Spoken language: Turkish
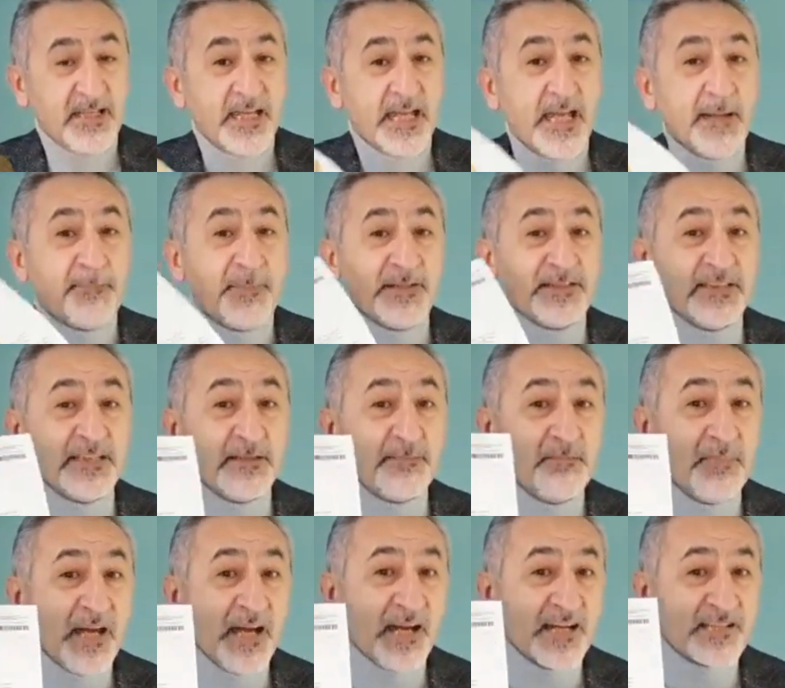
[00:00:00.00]
Hepatit
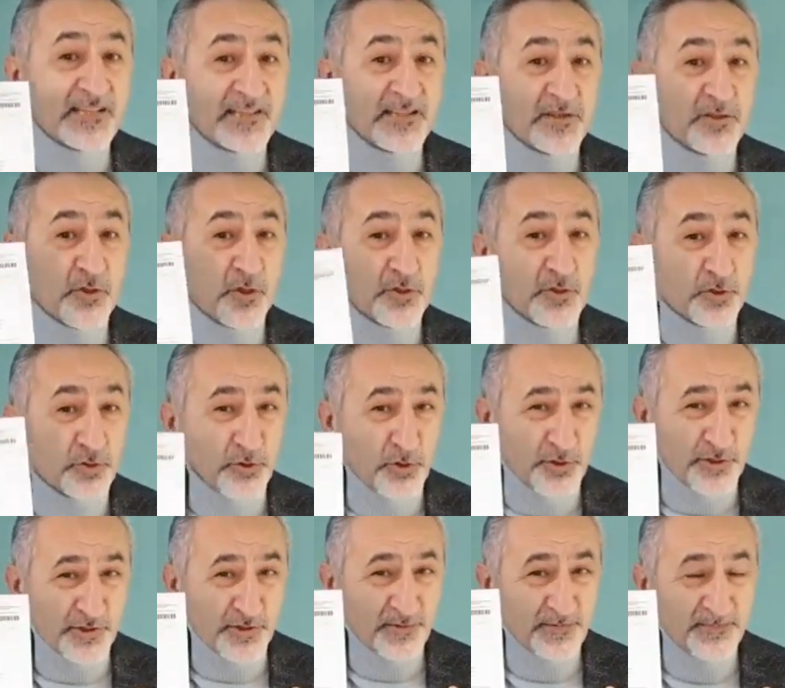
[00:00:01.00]
B aşısı çocuk
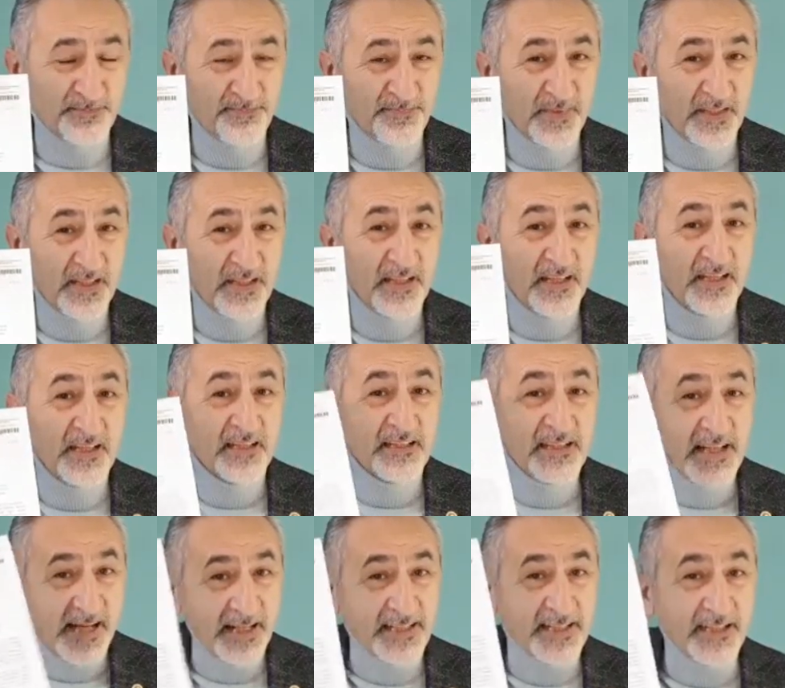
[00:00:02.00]
dozu.
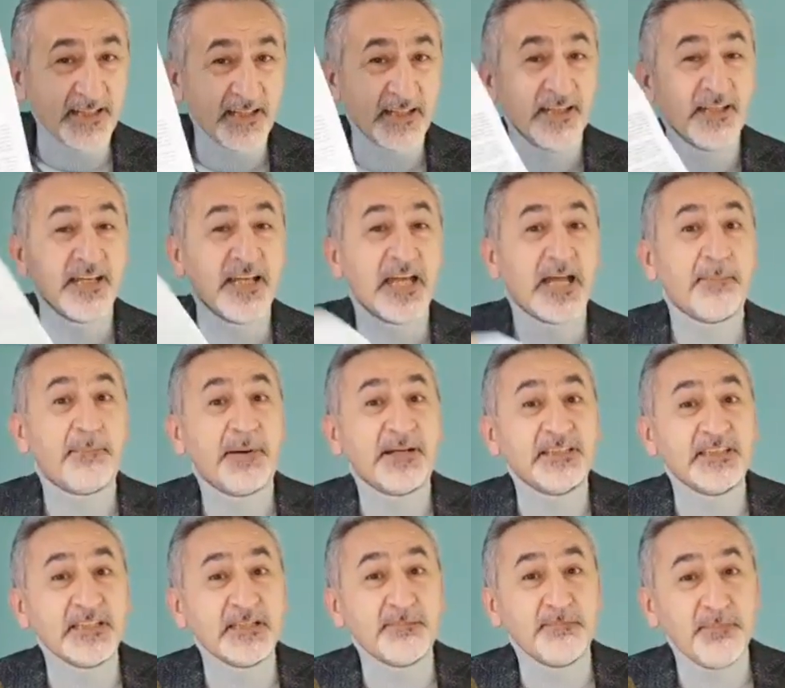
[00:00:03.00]
Yani
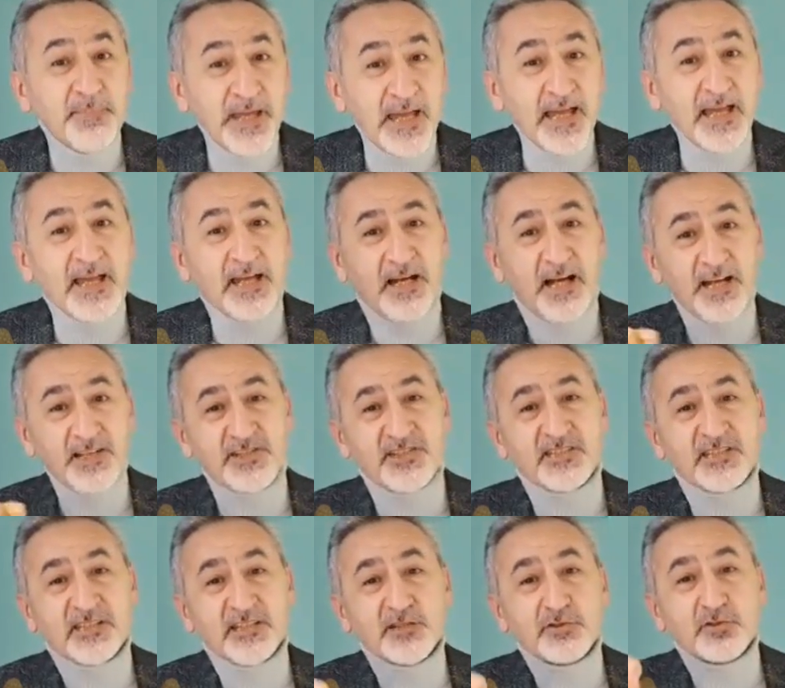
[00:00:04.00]
hepatit B
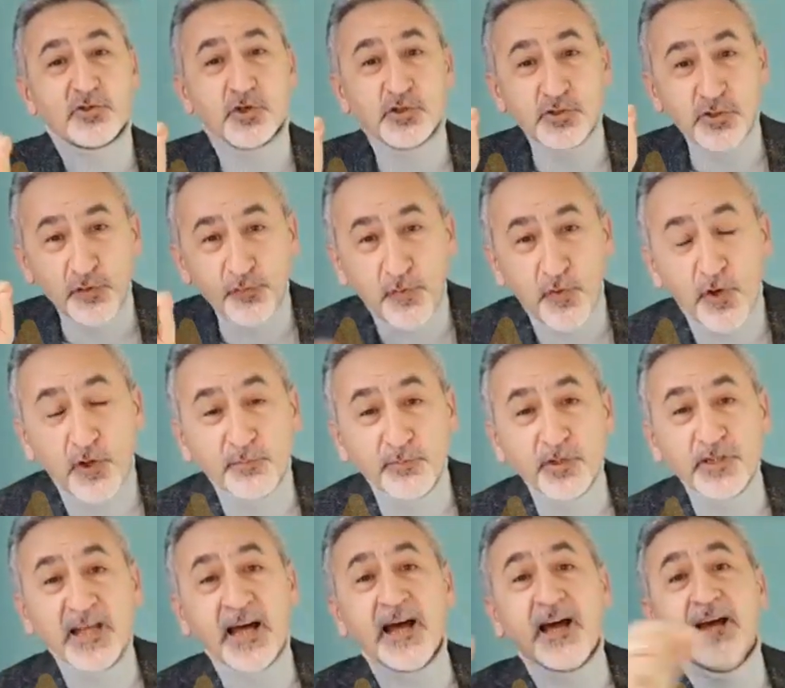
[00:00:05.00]
aşısının çocuk
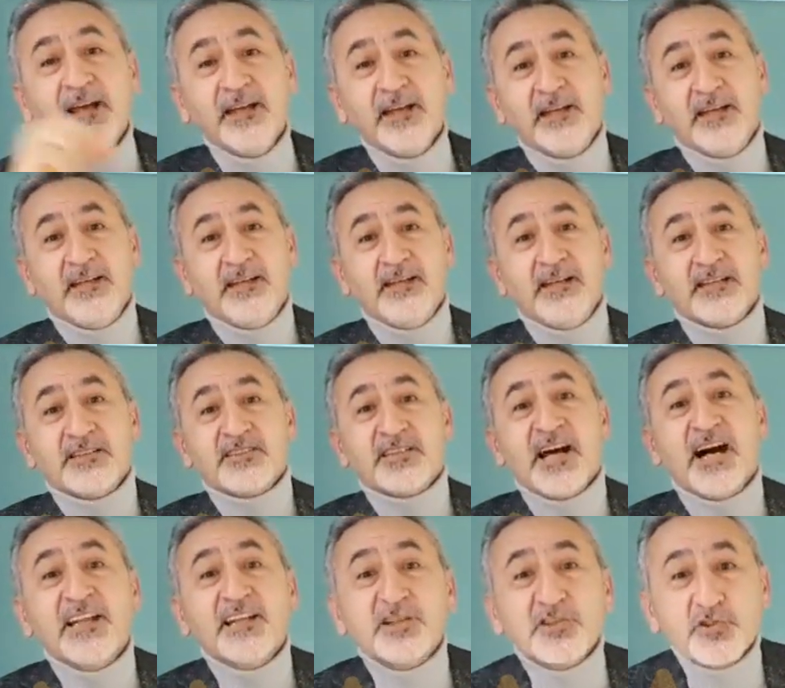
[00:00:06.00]
formu da
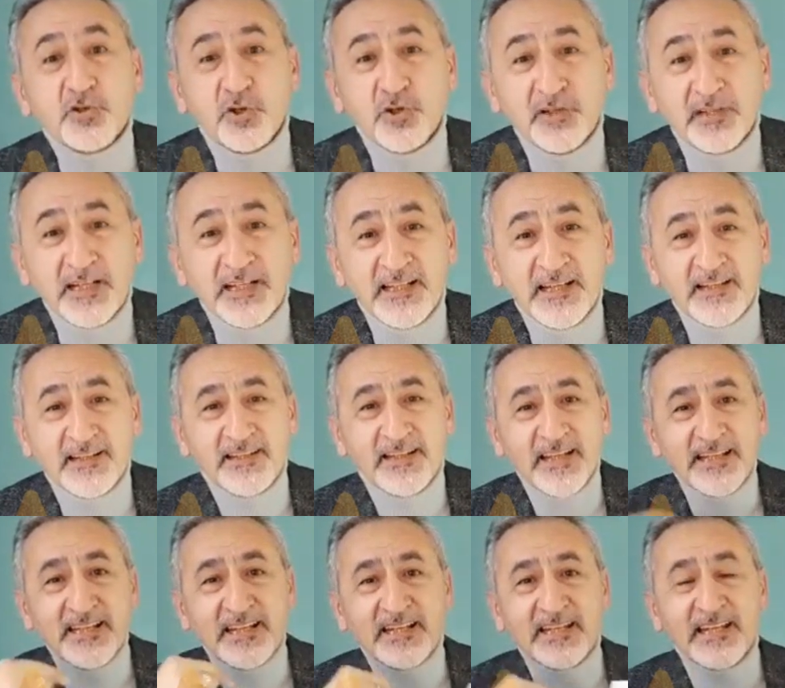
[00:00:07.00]
sağlık sorunları
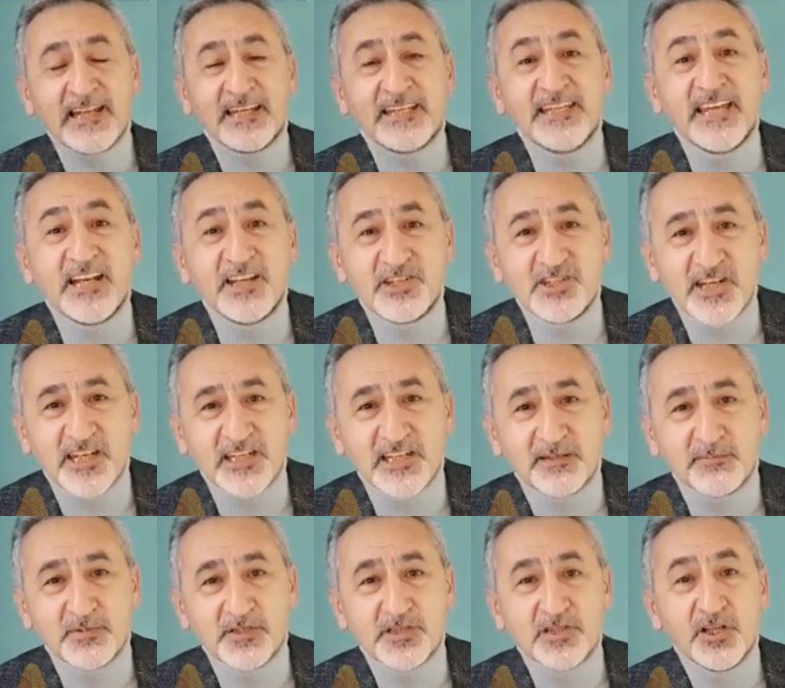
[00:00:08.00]
nedeniyle geri
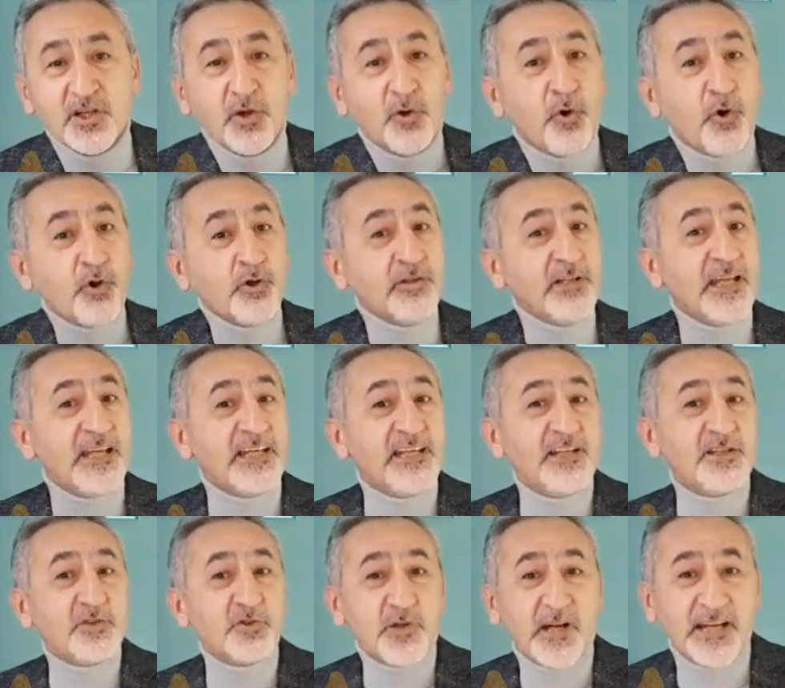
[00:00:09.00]
çekilmiş. Onunla
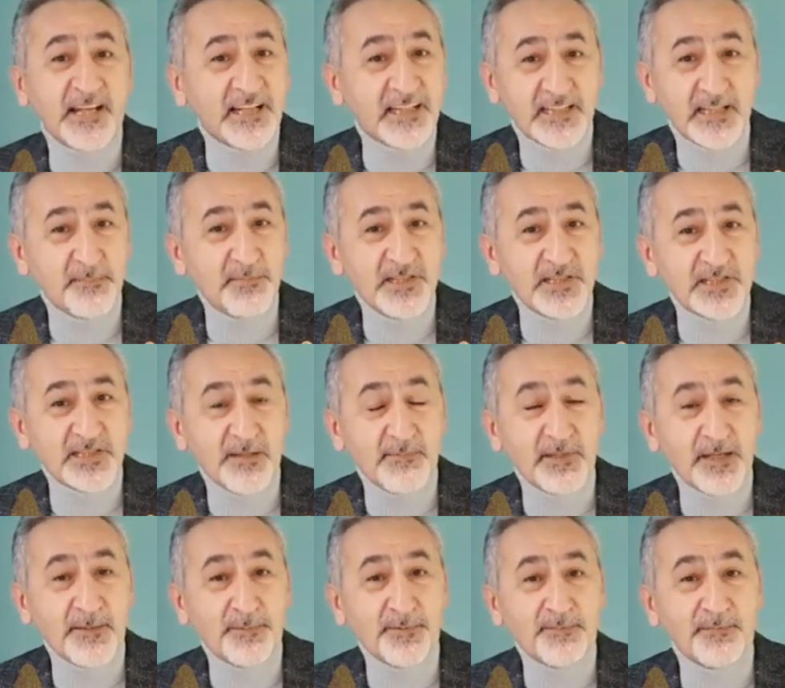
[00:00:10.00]
ilgili şu ana kadar bir işlem
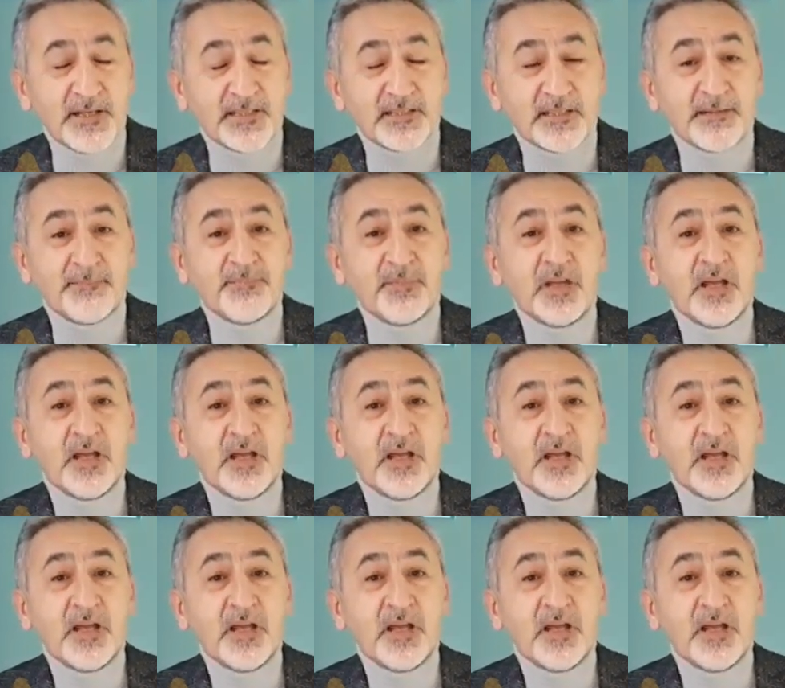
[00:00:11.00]
yapılmadı.